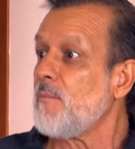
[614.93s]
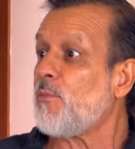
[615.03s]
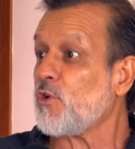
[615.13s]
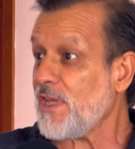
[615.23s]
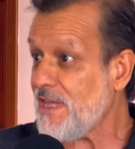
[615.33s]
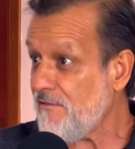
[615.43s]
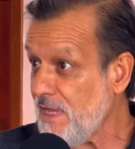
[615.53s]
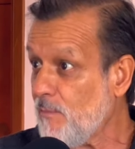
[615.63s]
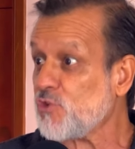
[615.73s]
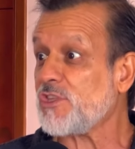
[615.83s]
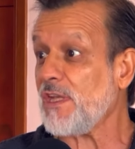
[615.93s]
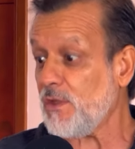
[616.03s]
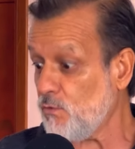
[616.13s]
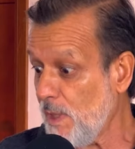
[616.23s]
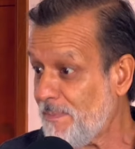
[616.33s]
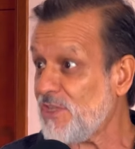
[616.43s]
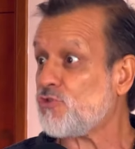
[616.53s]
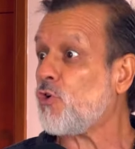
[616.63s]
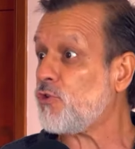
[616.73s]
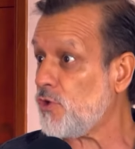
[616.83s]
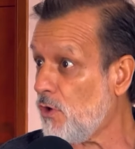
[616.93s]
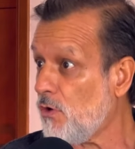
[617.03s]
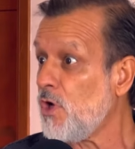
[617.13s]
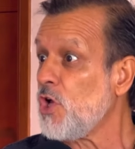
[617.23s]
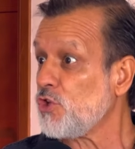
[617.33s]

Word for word: Porque ya habíamos tenido un episodio